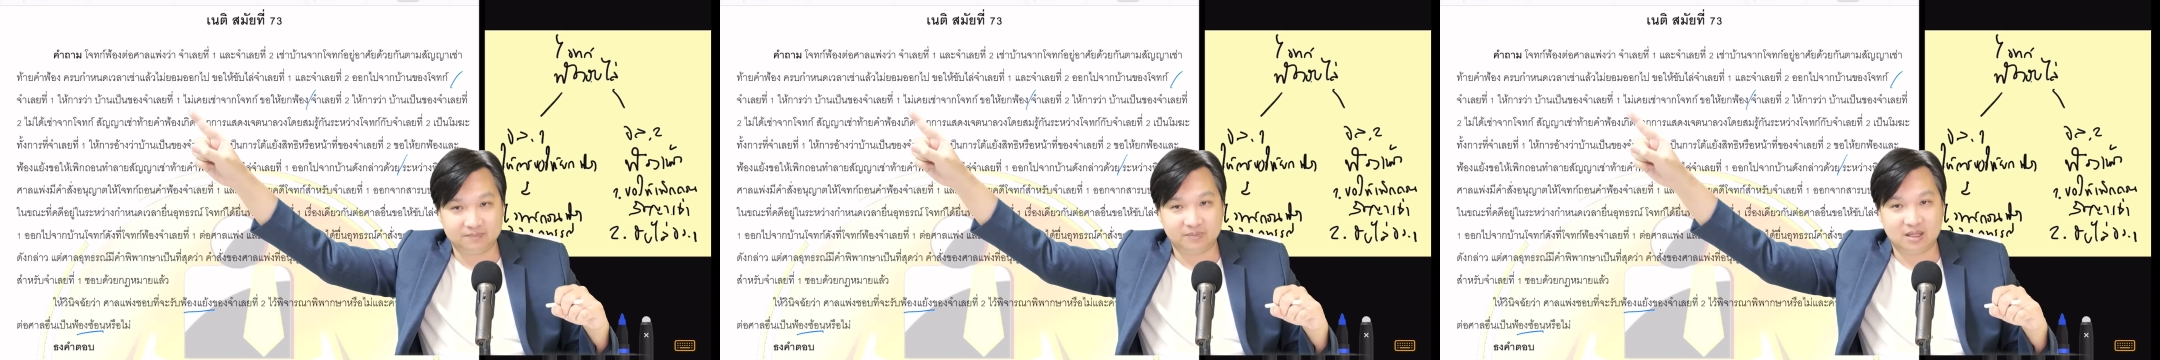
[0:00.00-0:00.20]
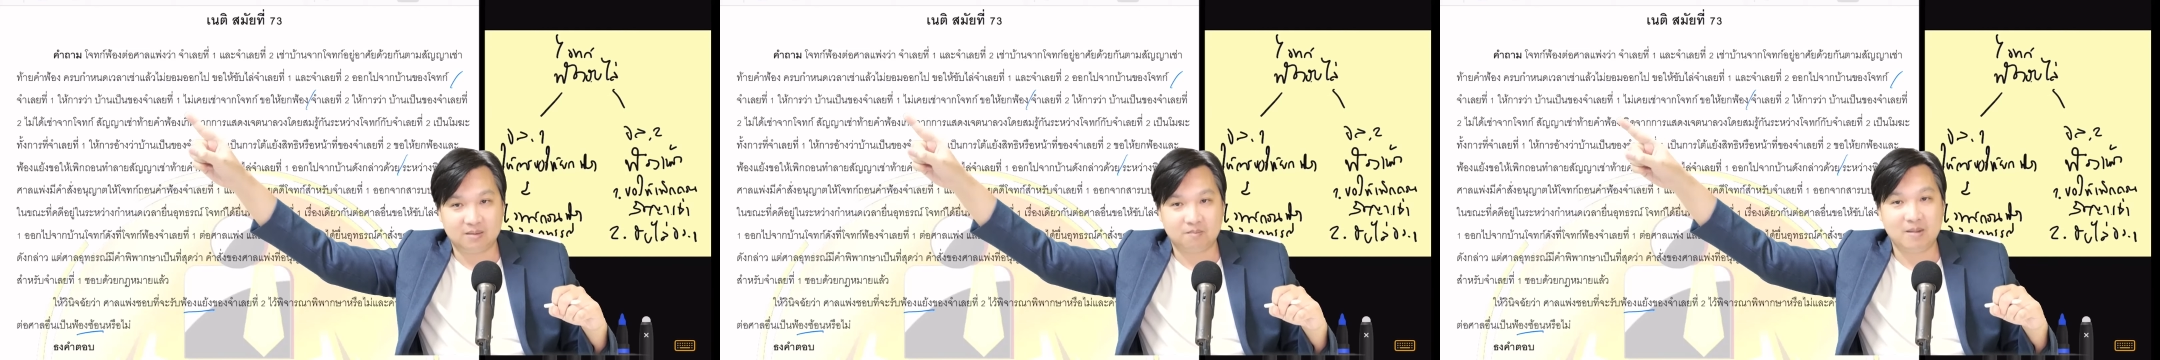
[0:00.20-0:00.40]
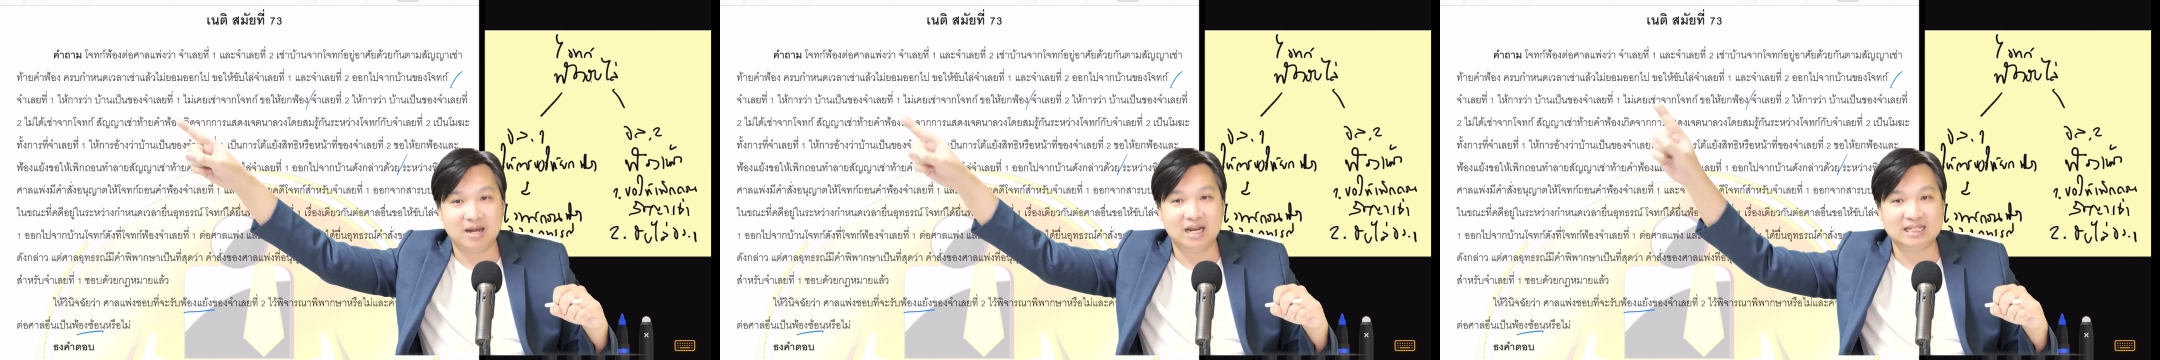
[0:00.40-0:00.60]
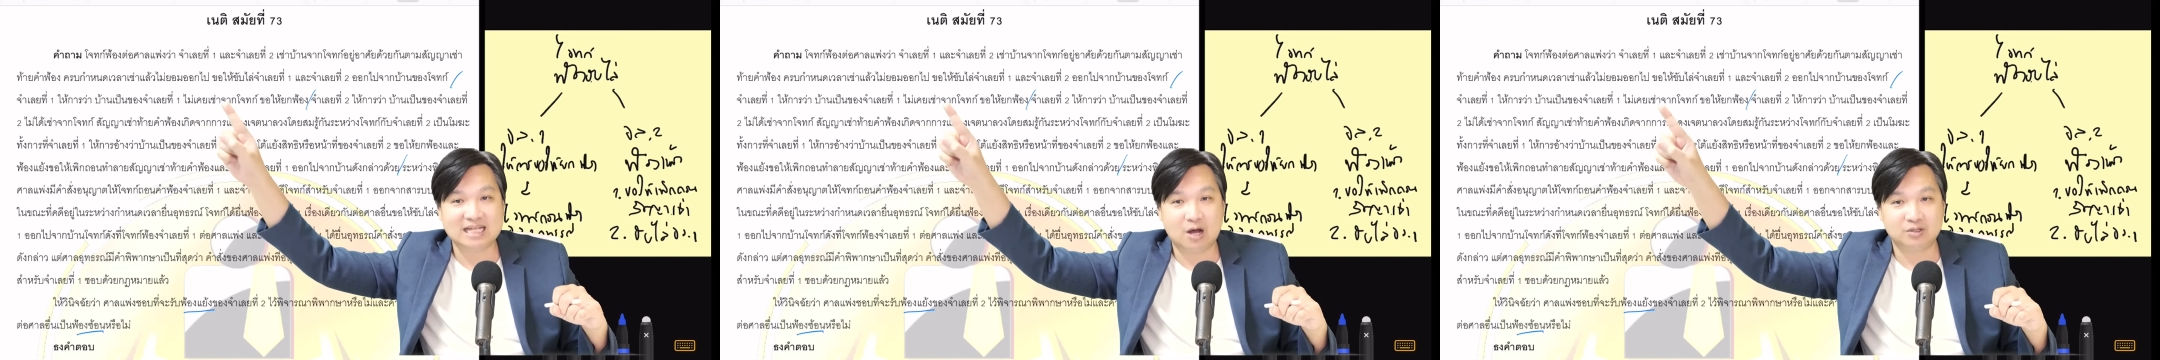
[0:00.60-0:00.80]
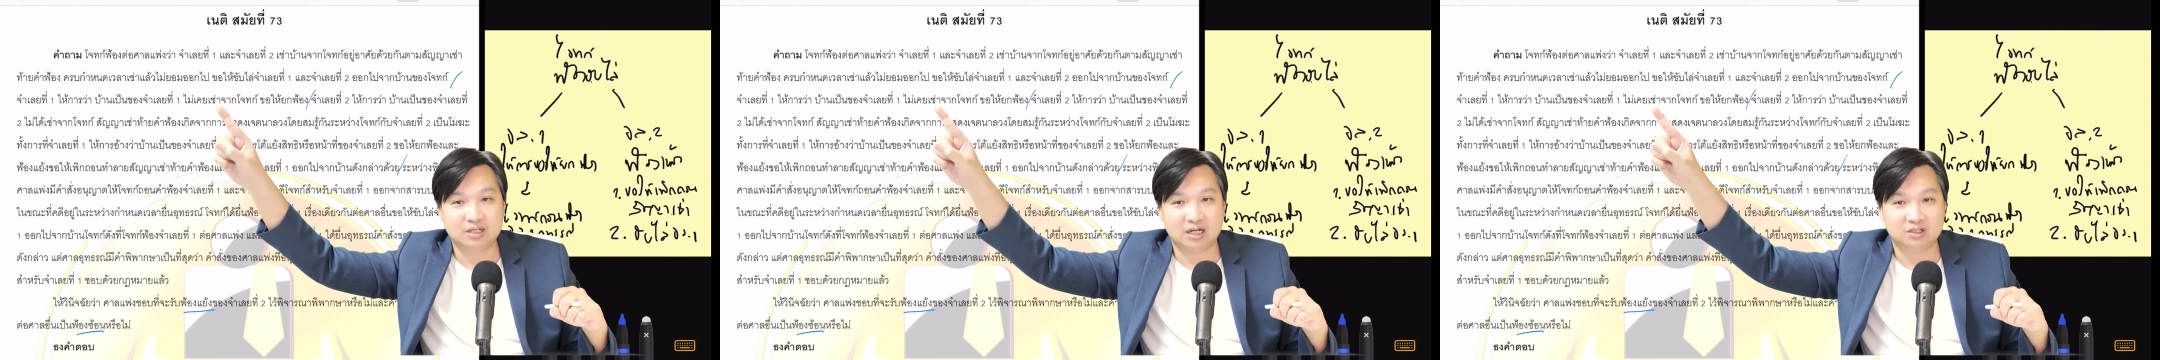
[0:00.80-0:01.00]
1 ไม่ได้
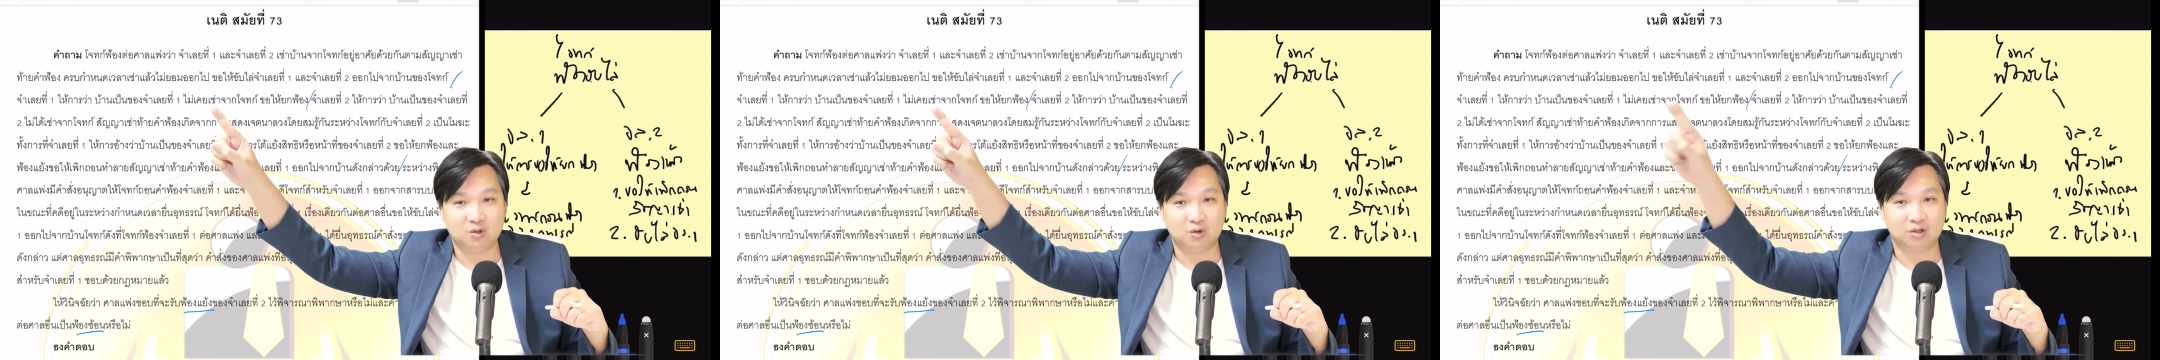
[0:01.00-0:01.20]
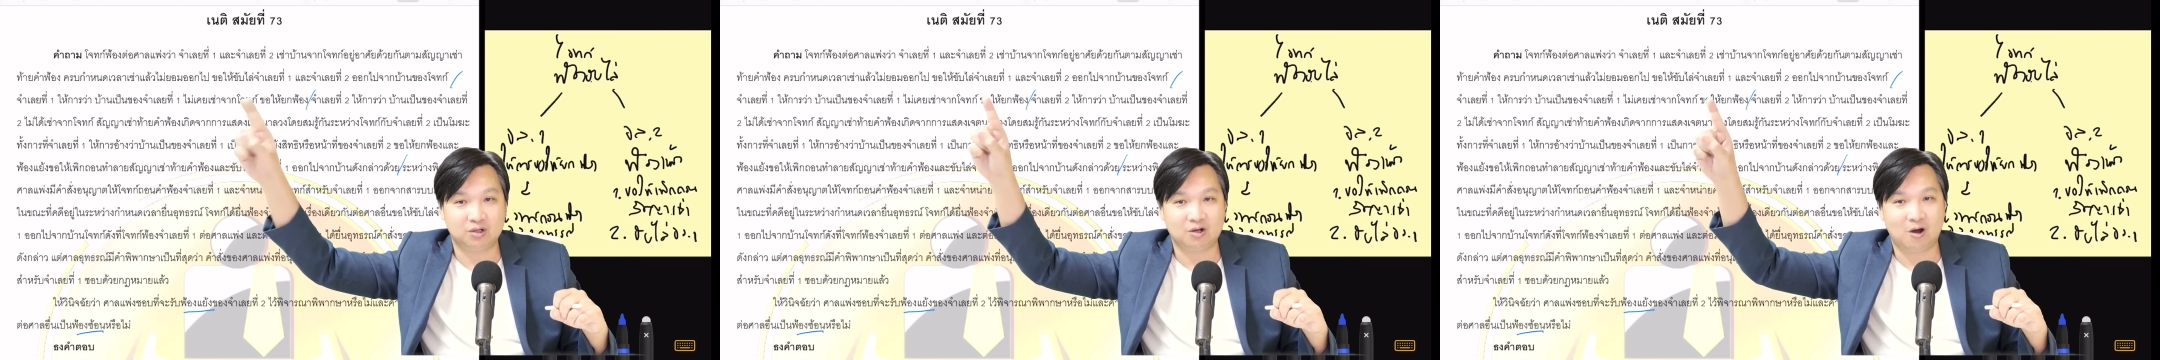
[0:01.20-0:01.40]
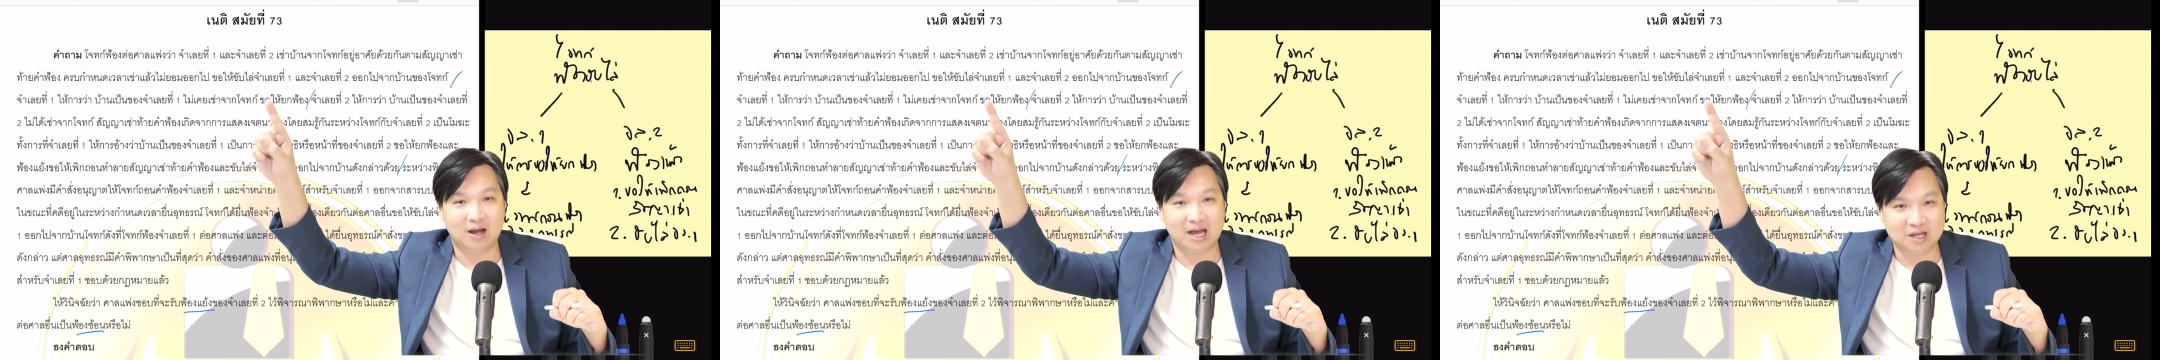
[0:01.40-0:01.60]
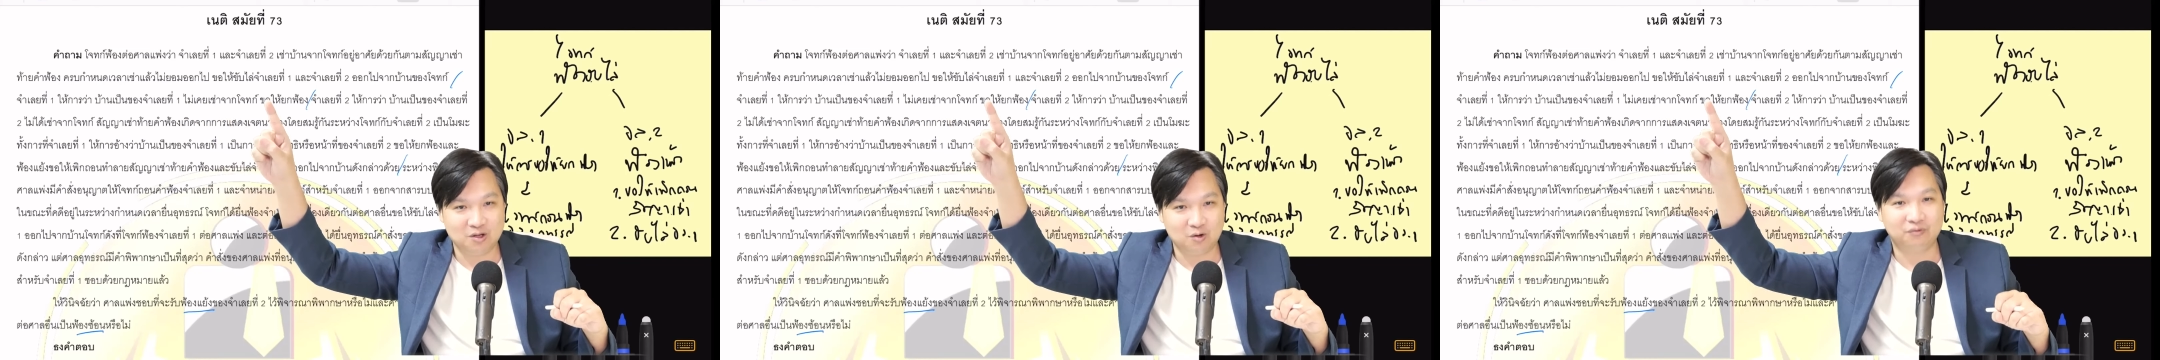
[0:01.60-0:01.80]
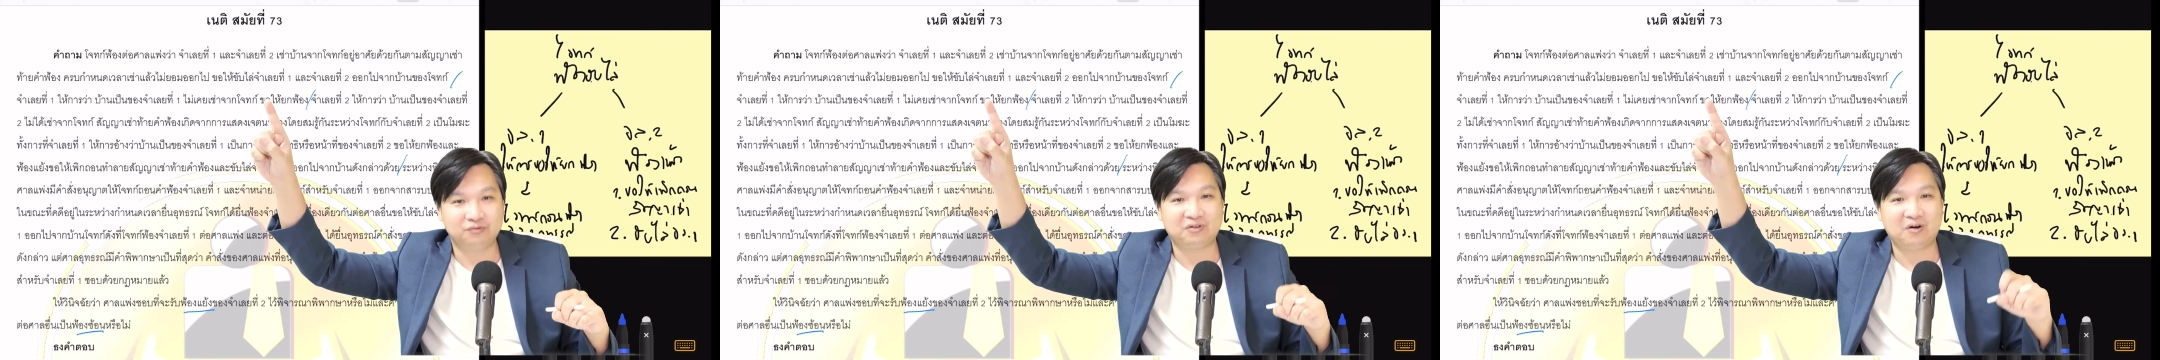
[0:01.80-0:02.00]
เช่าจากโจทย์ขอให้
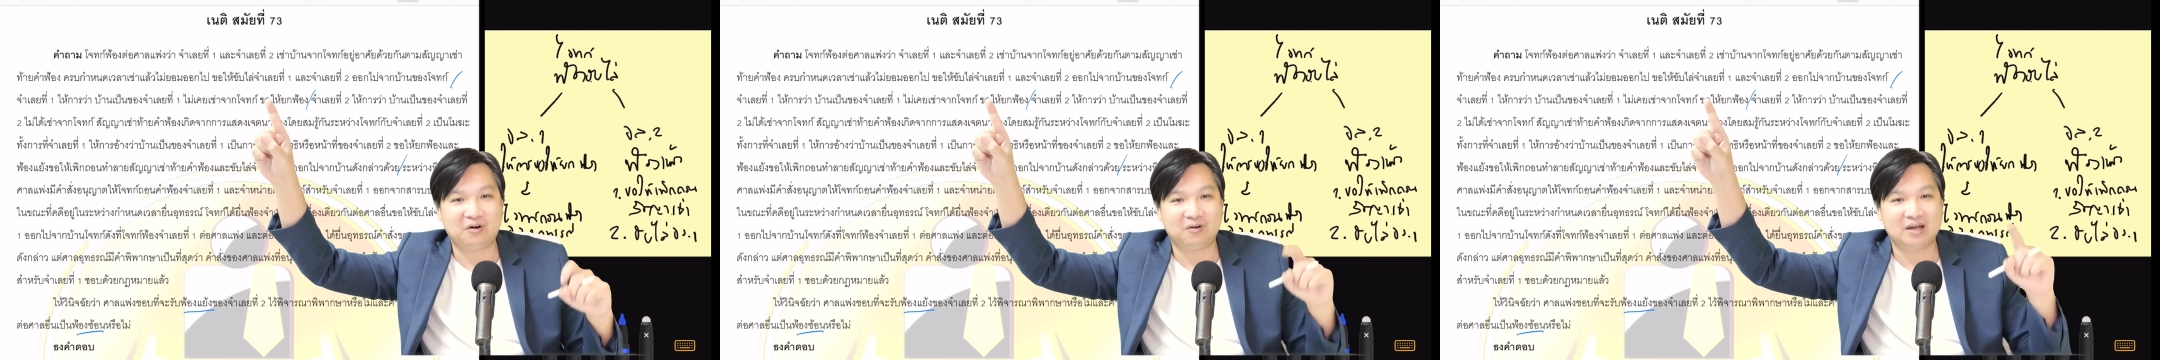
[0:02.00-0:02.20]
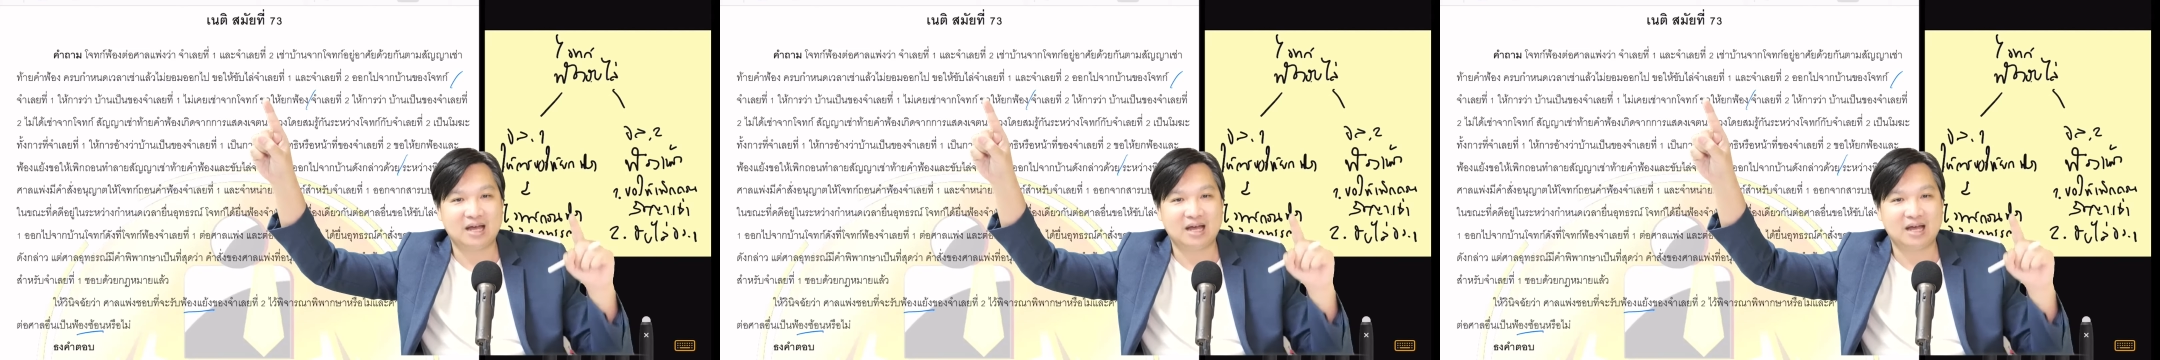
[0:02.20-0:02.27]
ยกฟ้อง